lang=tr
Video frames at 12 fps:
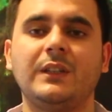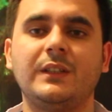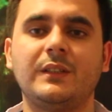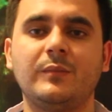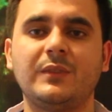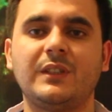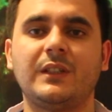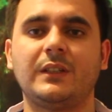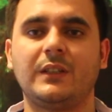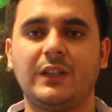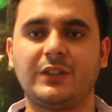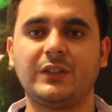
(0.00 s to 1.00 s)
Dizimize
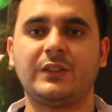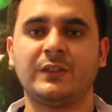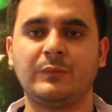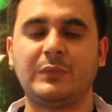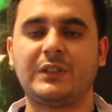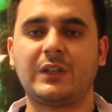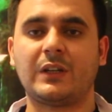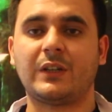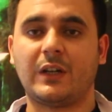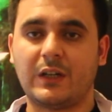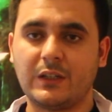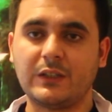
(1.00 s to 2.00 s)
eşit
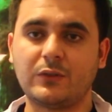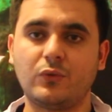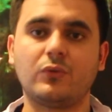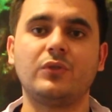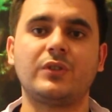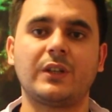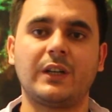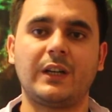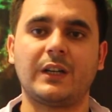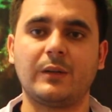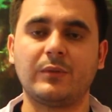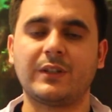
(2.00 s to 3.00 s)
miktarda ağırlık yükleyecek
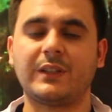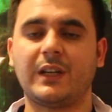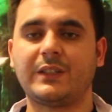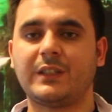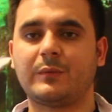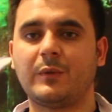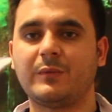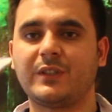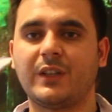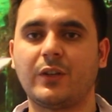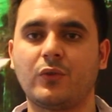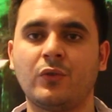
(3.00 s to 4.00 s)
ayakkabılar tercih etmemiz
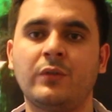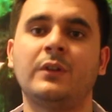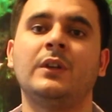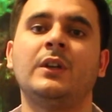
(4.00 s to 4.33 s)
gerekiyor.